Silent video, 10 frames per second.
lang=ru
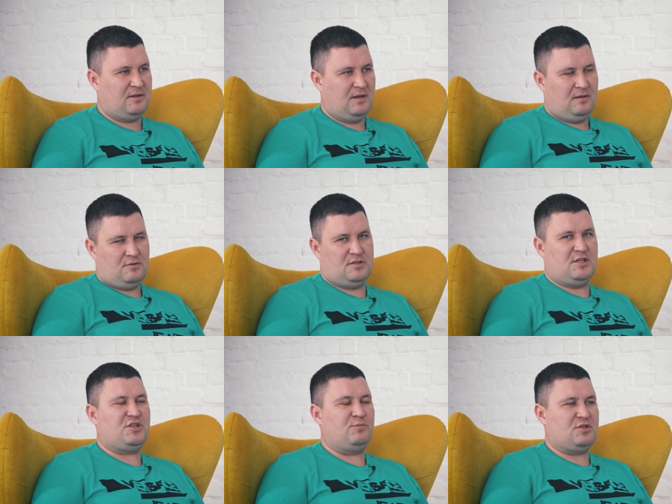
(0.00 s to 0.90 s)
mm То есть
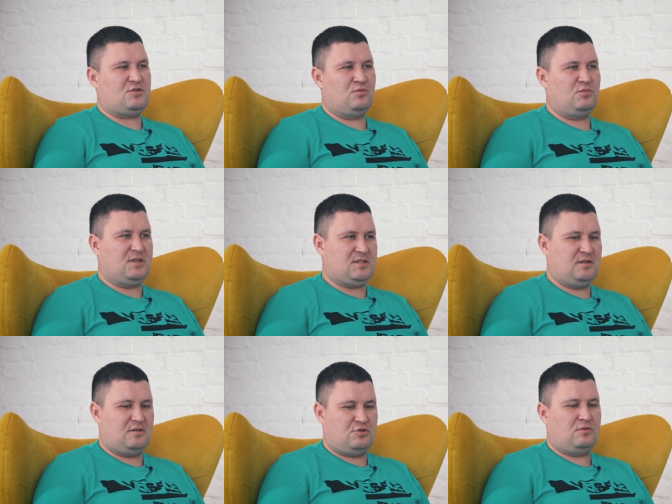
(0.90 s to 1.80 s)
наша именно суть была
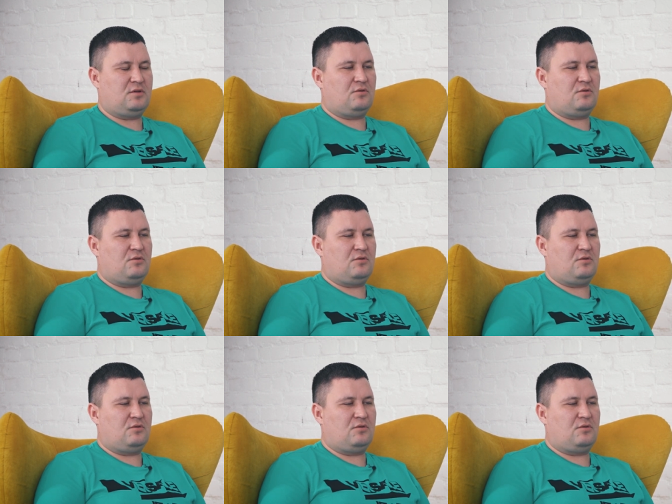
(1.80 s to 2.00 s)
сделать что-то